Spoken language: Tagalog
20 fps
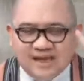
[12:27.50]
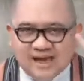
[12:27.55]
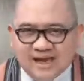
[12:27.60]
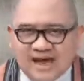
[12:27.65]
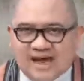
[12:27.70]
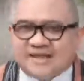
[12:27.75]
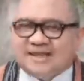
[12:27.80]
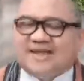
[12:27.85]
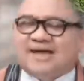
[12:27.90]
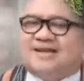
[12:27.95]

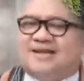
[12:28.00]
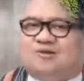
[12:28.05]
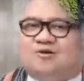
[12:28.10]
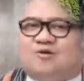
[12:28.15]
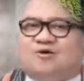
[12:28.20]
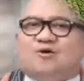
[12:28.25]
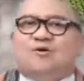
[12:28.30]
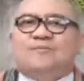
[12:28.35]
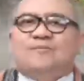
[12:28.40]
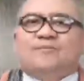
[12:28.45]
At
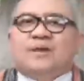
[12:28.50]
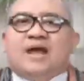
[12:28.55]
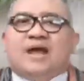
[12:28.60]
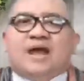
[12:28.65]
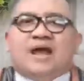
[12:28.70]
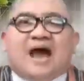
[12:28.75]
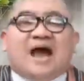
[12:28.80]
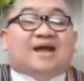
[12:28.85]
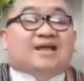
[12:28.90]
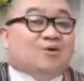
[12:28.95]
ikatlo,
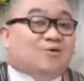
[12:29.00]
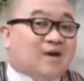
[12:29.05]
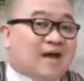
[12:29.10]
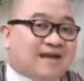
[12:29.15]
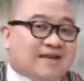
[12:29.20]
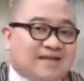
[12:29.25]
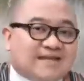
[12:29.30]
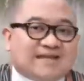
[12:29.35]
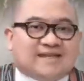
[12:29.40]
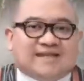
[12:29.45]
ang
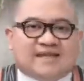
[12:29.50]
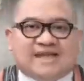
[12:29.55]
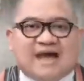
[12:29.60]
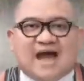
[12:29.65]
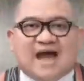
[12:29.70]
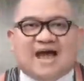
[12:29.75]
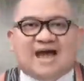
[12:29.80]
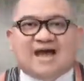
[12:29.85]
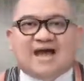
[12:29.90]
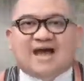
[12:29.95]
Eukaristiya
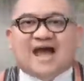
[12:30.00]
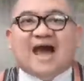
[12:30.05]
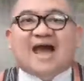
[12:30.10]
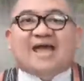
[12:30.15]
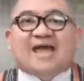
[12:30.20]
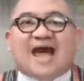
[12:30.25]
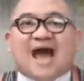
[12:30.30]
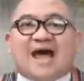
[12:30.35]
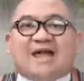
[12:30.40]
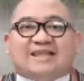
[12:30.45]

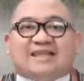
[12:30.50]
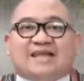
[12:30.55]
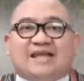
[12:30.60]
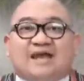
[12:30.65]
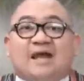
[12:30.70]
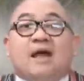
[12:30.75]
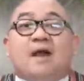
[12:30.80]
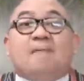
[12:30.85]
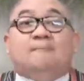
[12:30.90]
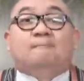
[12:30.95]
ay ating
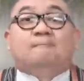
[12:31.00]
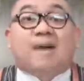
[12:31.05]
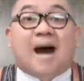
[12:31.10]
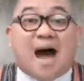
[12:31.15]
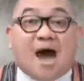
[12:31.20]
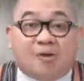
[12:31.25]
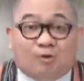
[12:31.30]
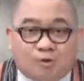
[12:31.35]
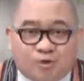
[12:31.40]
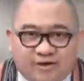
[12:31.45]

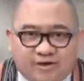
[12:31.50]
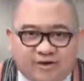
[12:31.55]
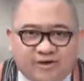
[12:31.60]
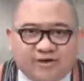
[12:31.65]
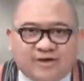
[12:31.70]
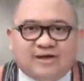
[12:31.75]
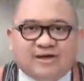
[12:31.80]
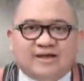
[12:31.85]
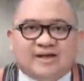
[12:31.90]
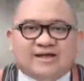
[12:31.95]
baon
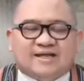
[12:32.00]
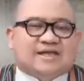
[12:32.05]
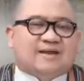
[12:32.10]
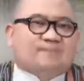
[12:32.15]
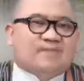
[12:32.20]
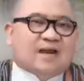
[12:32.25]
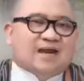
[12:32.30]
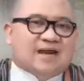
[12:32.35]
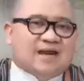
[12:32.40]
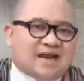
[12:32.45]
sa
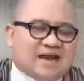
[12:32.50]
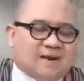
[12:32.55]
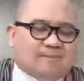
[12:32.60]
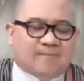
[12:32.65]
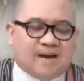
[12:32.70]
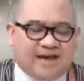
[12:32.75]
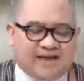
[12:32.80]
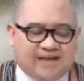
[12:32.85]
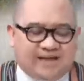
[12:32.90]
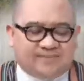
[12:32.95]

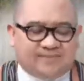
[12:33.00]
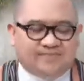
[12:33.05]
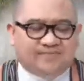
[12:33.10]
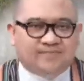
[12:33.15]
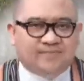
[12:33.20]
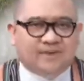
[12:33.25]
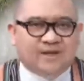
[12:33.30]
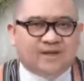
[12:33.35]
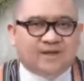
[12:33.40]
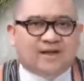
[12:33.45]
paglalakbay.
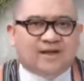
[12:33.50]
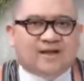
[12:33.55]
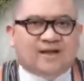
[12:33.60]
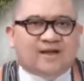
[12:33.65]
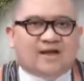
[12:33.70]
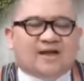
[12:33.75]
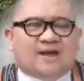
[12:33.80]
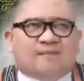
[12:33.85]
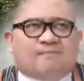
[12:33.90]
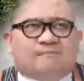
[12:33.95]

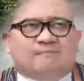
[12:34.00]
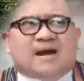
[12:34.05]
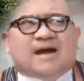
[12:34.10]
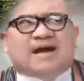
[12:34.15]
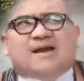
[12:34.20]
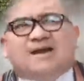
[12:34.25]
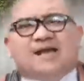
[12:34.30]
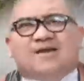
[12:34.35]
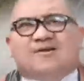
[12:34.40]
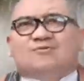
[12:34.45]

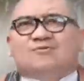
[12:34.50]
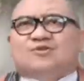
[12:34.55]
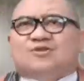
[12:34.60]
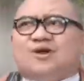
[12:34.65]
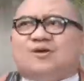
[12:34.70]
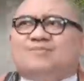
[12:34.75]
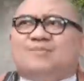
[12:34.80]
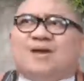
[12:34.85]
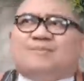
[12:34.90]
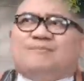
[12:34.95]
Maganda yung
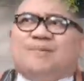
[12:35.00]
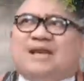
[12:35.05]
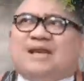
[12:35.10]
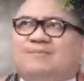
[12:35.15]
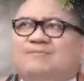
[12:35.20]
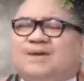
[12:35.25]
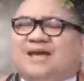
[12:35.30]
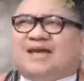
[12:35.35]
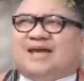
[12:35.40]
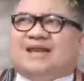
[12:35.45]
term na
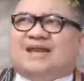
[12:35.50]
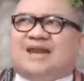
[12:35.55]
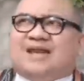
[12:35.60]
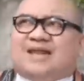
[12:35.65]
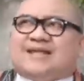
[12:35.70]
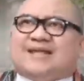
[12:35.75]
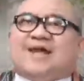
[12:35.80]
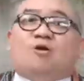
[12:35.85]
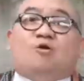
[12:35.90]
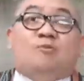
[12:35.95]
binibigay nila
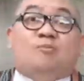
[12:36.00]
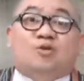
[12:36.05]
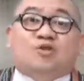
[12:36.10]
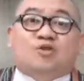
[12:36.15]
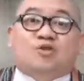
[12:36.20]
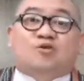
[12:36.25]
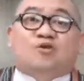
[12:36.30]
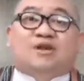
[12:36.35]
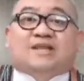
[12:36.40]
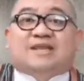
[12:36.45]
sa
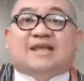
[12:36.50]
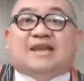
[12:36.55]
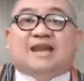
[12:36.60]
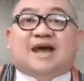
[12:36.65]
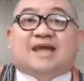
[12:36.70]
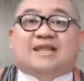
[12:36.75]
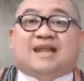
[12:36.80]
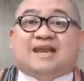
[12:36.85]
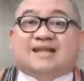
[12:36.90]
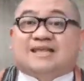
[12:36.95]
komunyon na
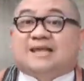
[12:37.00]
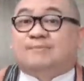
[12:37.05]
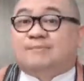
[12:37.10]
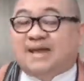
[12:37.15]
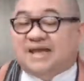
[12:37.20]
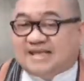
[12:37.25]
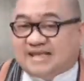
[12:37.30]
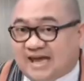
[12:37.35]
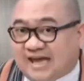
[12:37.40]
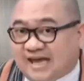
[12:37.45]
dinadala sa may
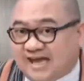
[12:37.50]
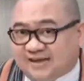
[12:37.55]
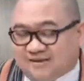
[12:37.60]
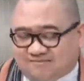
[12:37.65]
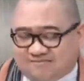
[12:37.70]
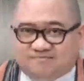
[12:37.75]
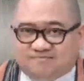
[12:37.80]
sakit.